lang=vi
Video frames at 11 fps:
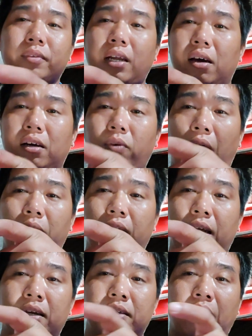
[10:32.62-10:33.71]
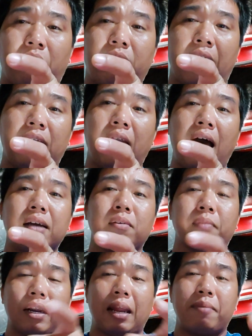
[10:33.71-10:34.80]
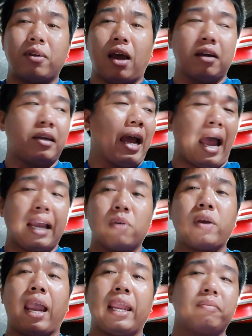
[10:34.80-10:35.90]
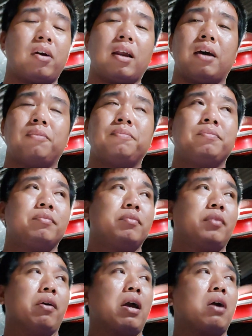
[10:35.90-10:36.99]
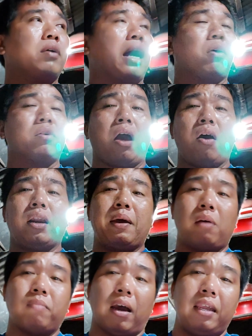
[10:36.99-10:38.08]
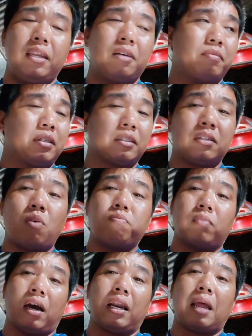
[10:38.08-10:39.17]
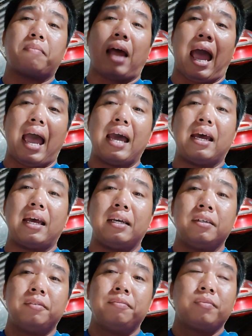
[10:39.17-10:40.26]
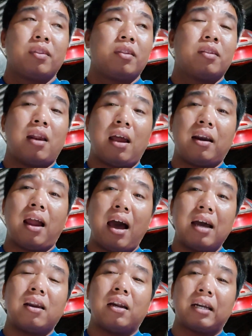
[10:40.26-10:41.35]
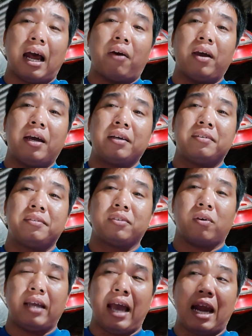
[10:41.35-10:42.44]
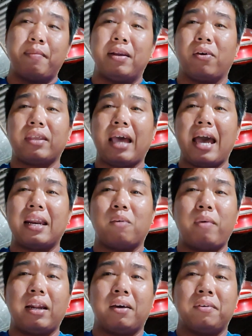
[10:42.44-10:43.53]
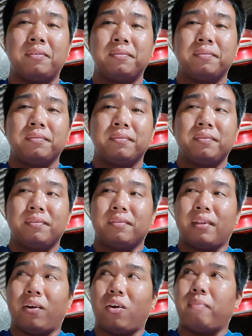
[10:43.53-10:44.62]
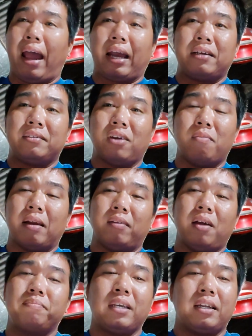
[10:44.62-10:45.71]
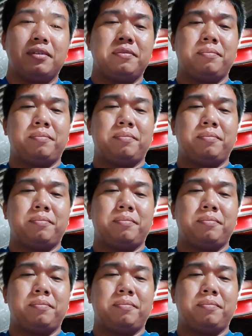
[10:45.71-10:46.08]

cái lượng nó quẹo vậy nè khẩu để nó lớn mà anh em nó ở gà hải ngu cây không có đâu nhiều khi con gà còn nhỏ anh em không bị nhưng mà lúc mà anh em thả nó lớn lớn lên rồi á con gà nó bị nổi trái nó biết đâu nó nói mặt nó mình lum trên